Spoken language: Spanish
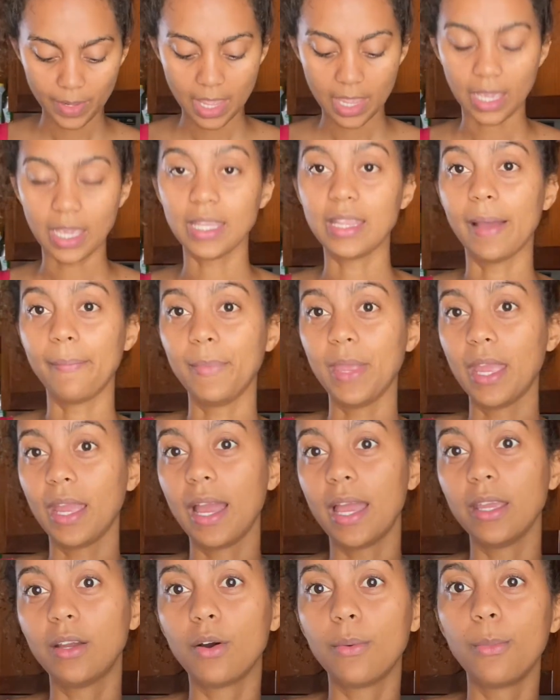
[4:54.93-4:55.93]
y también
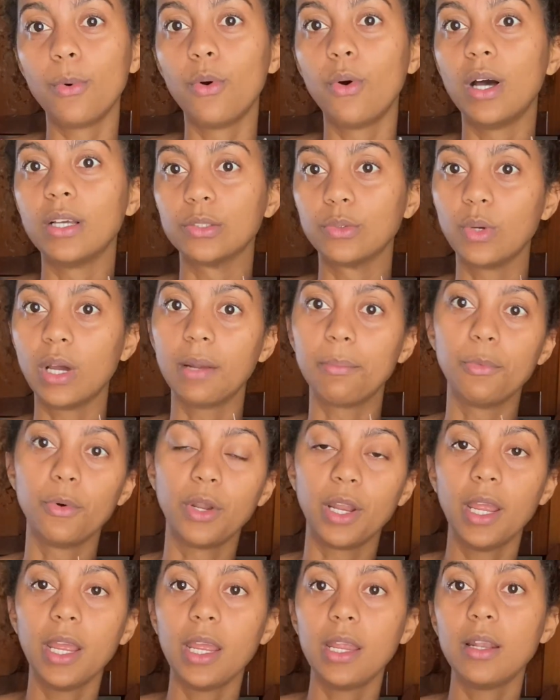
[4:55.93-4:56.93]
hay como azúcar
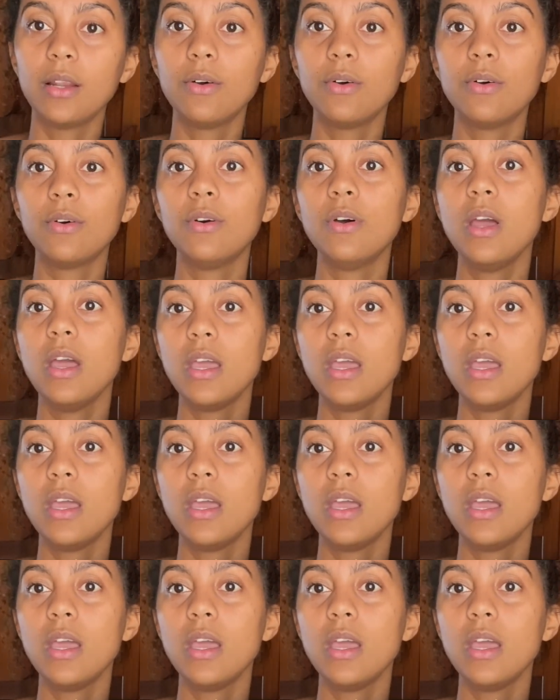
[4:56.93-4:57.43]
moreno